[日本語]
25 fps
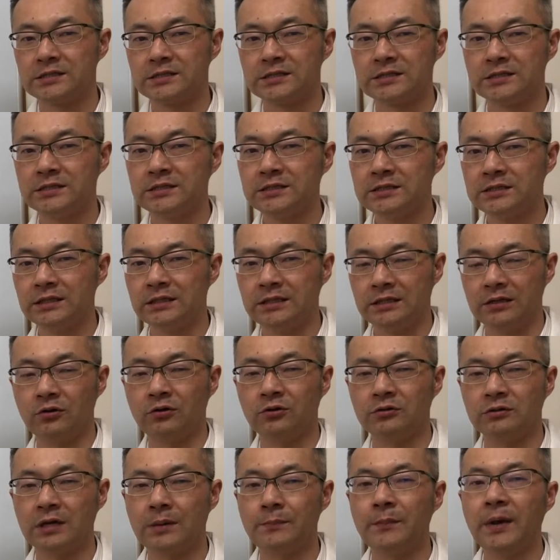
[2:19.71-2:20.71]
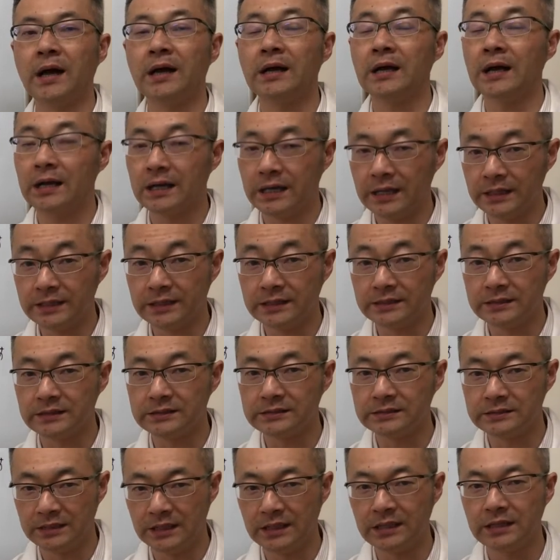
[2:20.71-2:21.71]
血ってね本当は真っ赤っかなんで
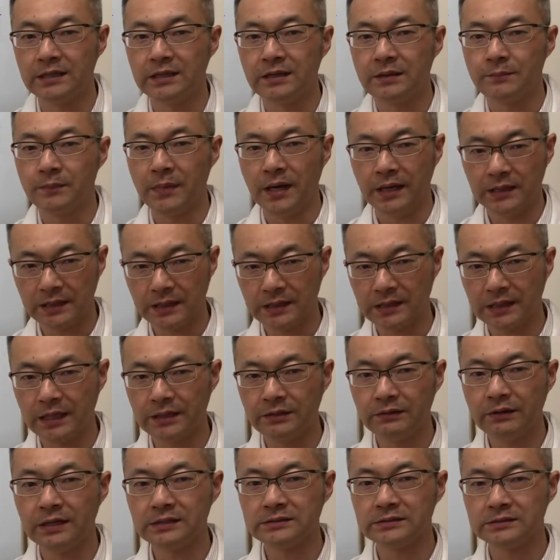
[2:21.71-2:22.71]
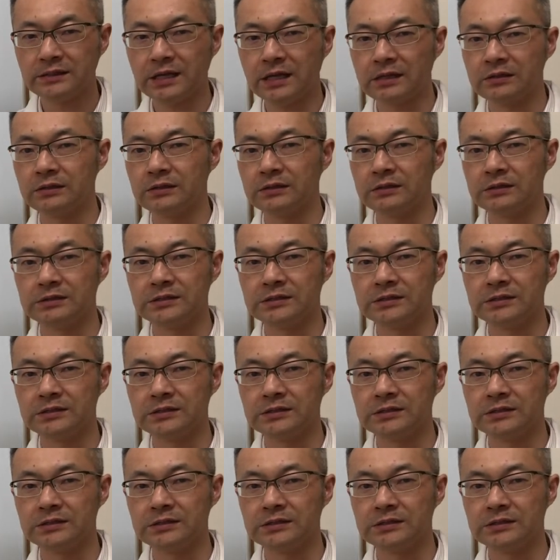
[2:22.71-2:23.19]
すね真っ赤っかのはずが